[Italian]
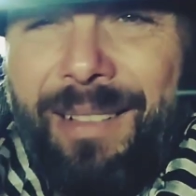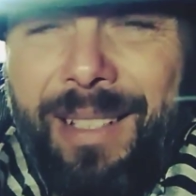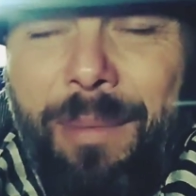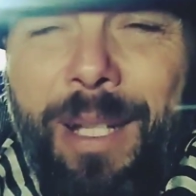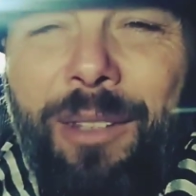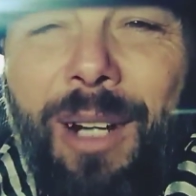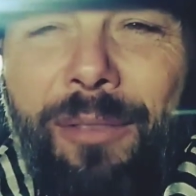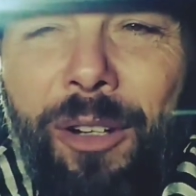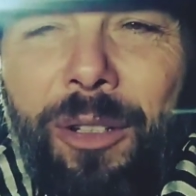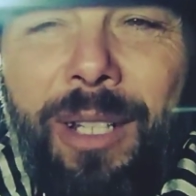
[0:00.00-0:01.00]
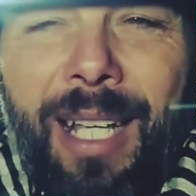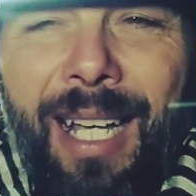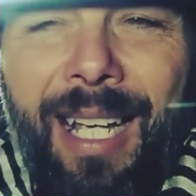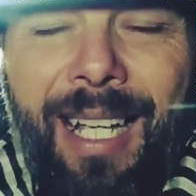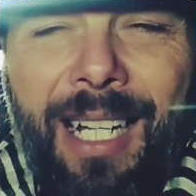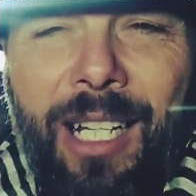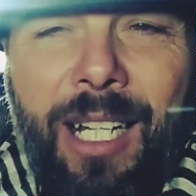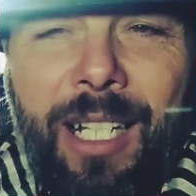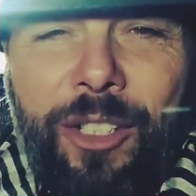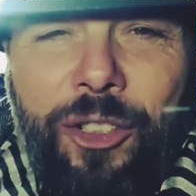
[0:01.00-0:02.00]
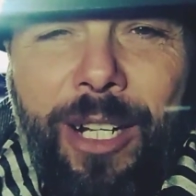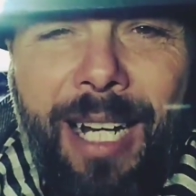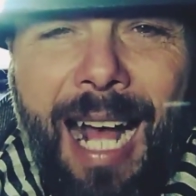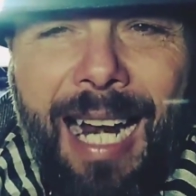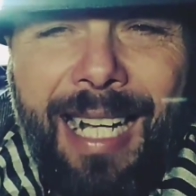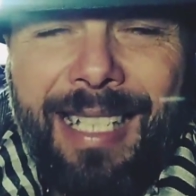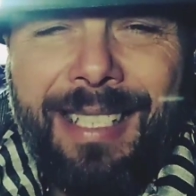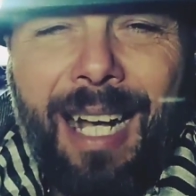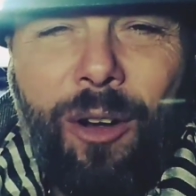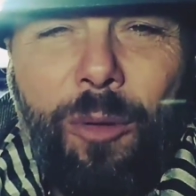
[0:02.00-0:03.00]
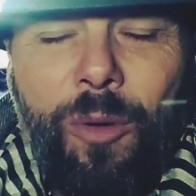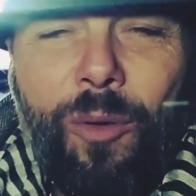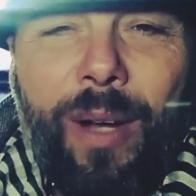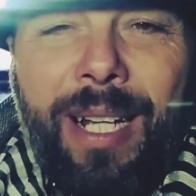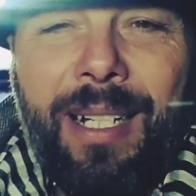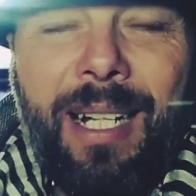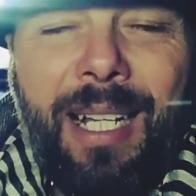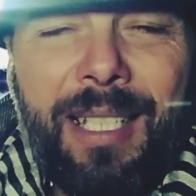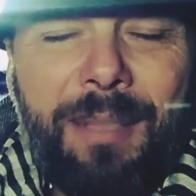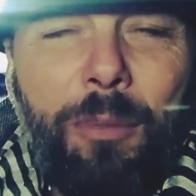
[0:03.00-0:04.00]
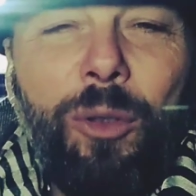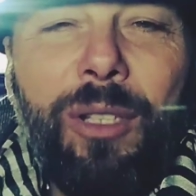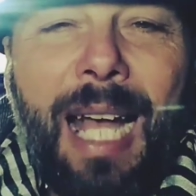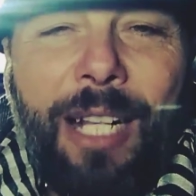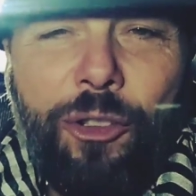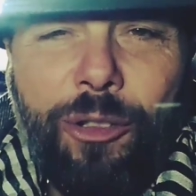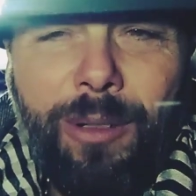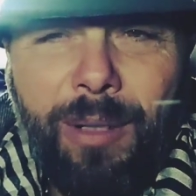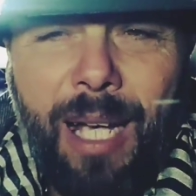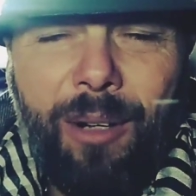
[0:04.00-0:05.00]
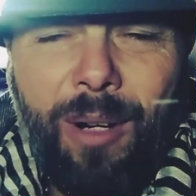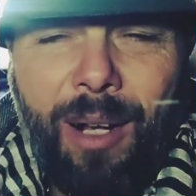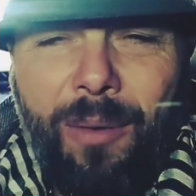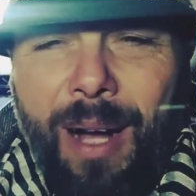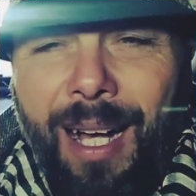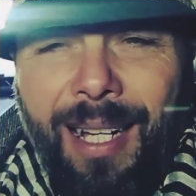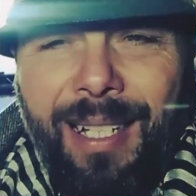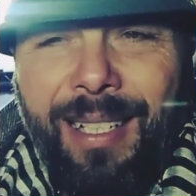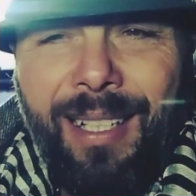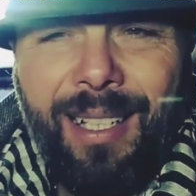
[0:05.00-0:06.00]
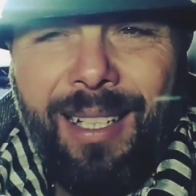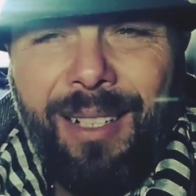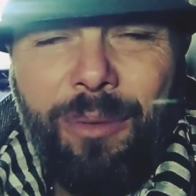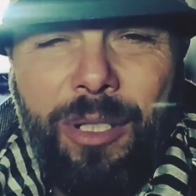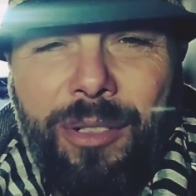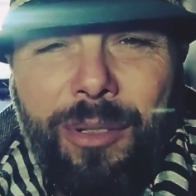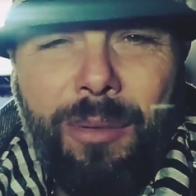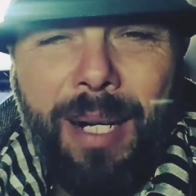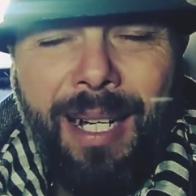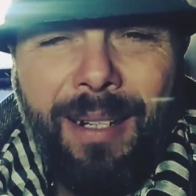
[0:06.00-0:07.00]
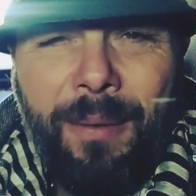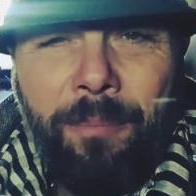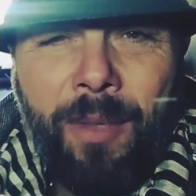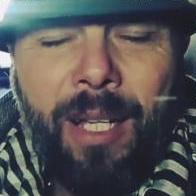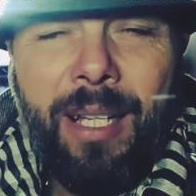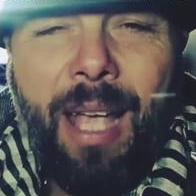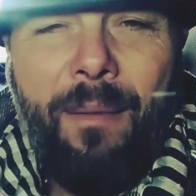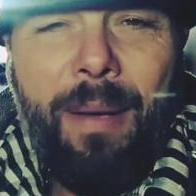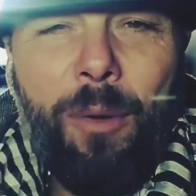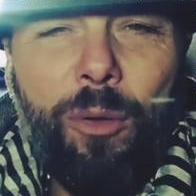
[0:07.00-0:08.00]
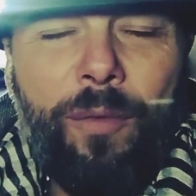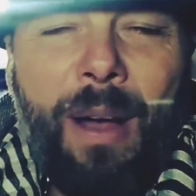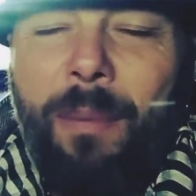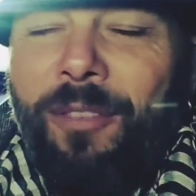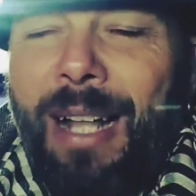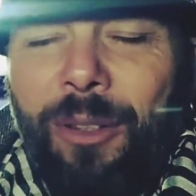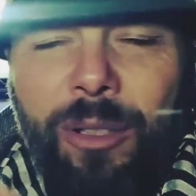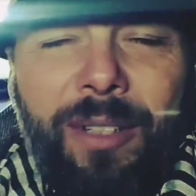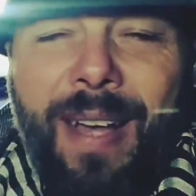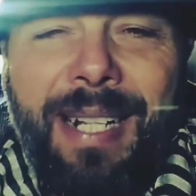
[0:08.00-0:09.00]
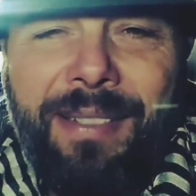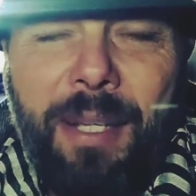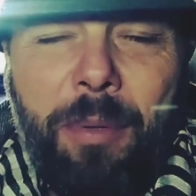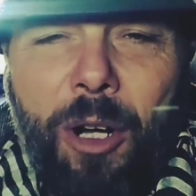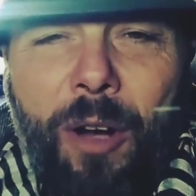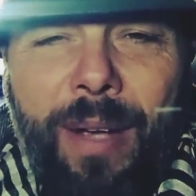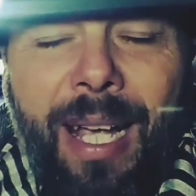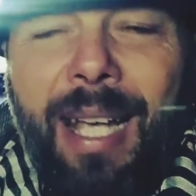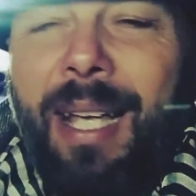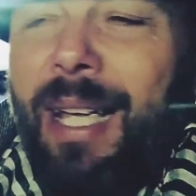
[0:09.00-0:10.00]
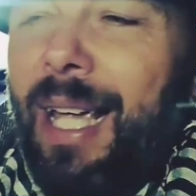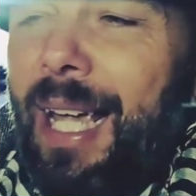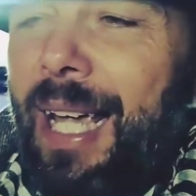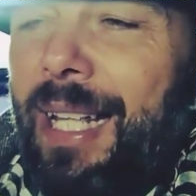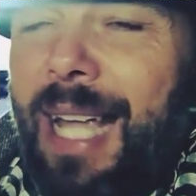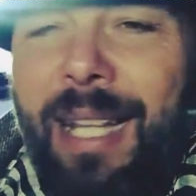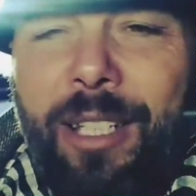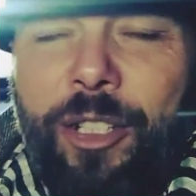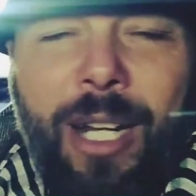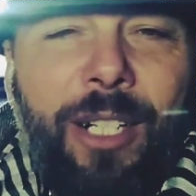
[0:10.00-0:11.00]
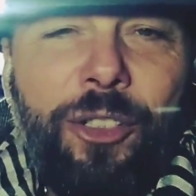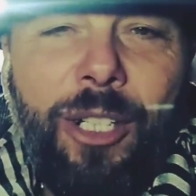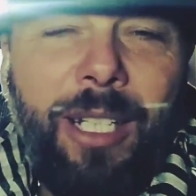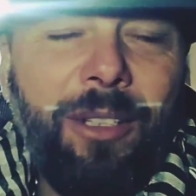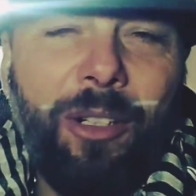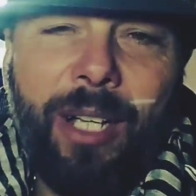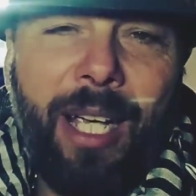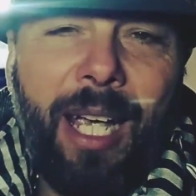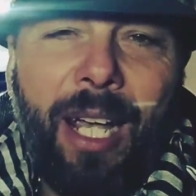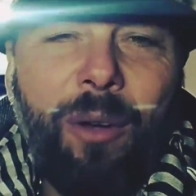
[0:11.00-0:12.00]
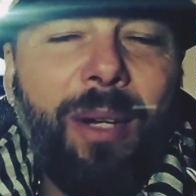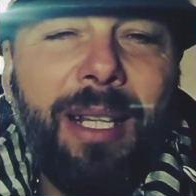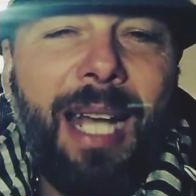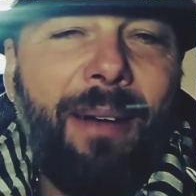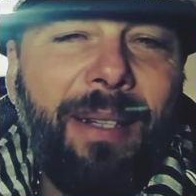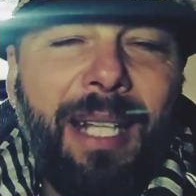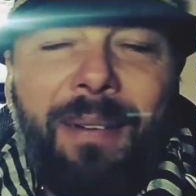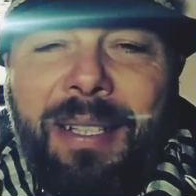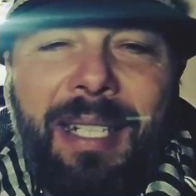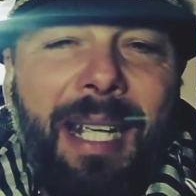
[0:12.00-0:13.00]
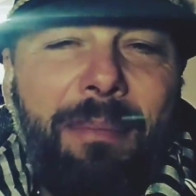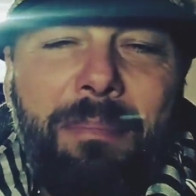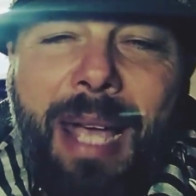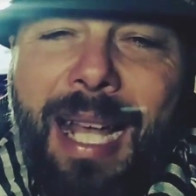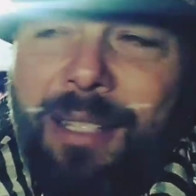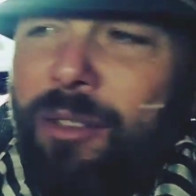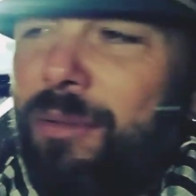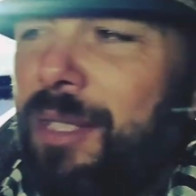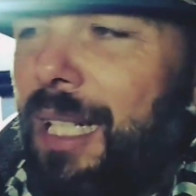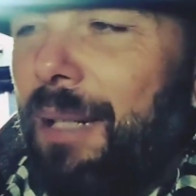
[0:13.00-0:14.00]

Ti metto la foto del generale che sta comunque in eh, smontaggio, eccola qua, qui sopra gli avevo fatto diverse prove e niente, c'era un cilindro che non andava, andava a tre e mezzo, non si